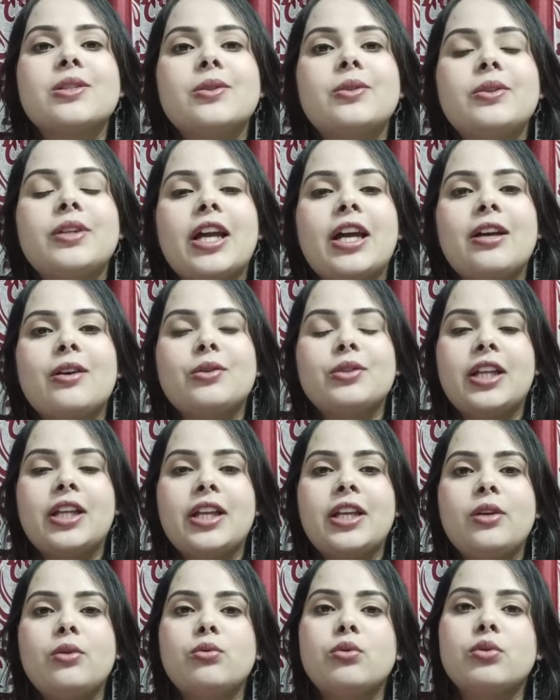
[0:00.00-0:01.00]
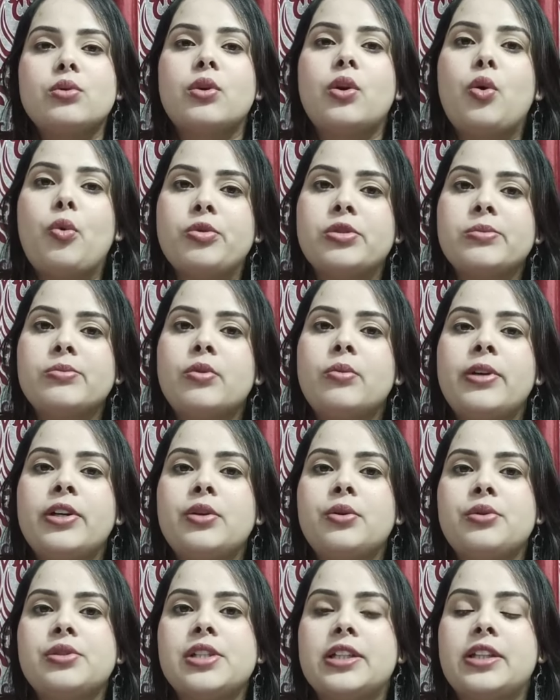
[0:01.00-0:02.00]
सो क्या होता है कि उनको थोड़ा उस
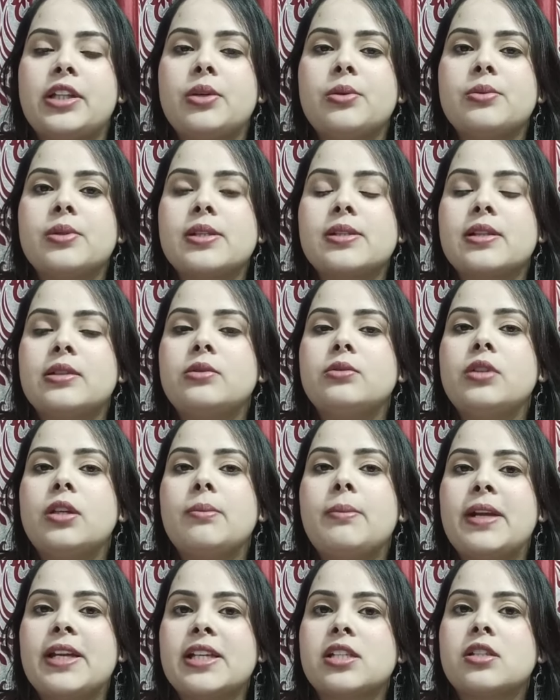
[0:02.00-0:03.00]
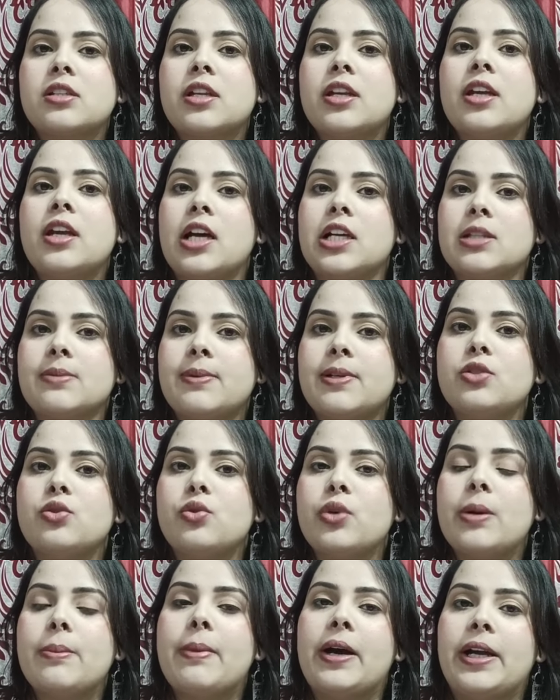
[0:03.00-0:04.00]
मोमेंट हो जाता है उनके साथ उनके ब्रेस्ट के आसपास
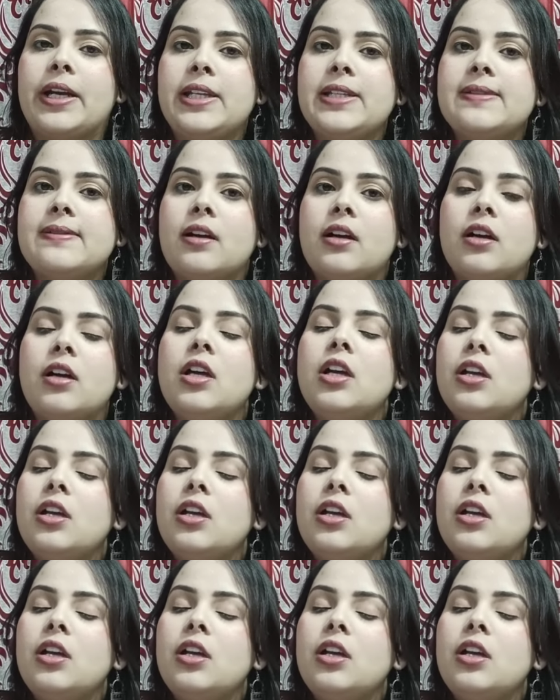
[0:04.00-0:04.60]
जो है पानी सा